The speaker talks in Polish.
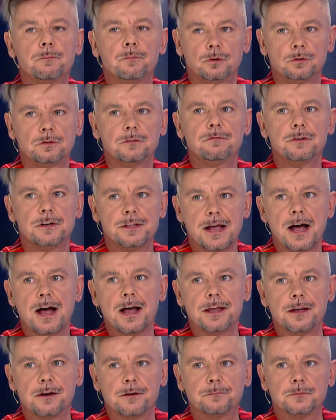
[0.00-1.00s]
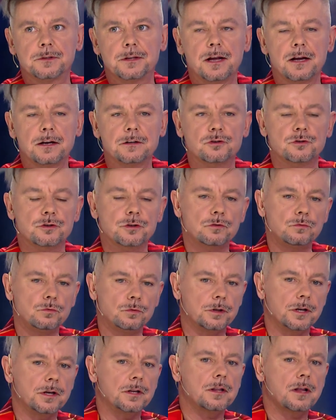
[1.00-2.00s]
pod wynajem, tak?
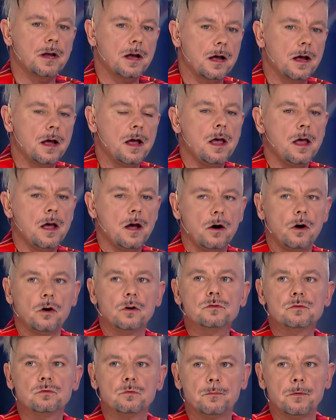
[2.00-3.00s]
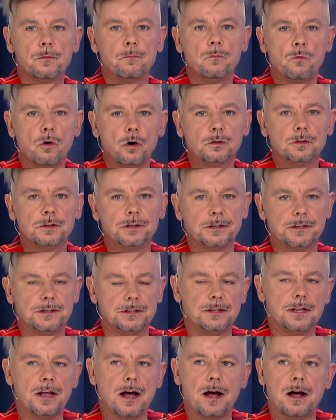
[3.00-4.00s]
szczególnie dla osób młodych,
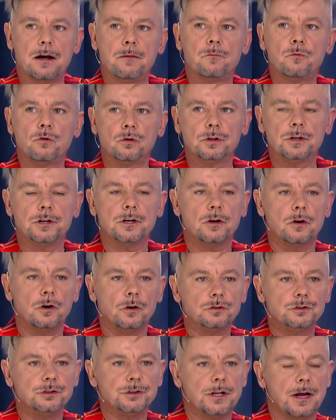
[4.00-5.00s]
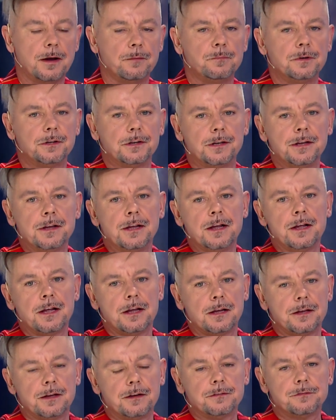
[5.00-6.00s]
dla młodych rodzin, aby
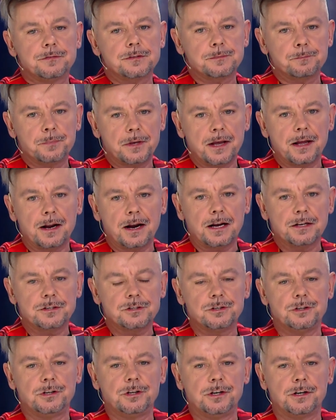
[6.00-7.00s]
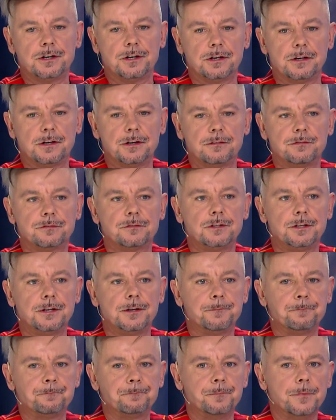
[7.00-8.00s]
y, wspierać ich y, w
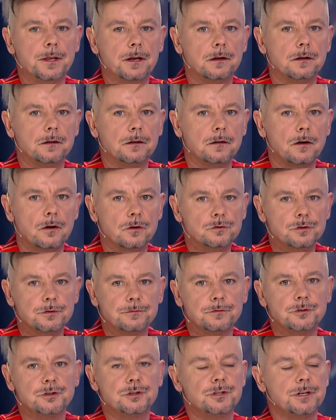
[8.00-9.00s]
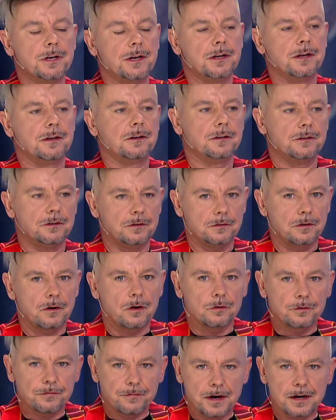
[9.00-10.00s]
tym. Oczywiście
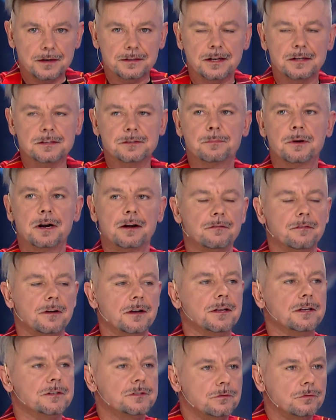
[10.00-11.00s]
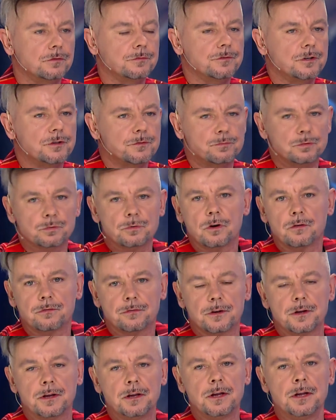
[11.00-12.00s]
otwarta sprawa jest również
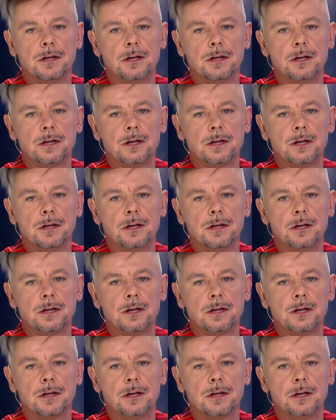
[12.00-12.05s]
budowy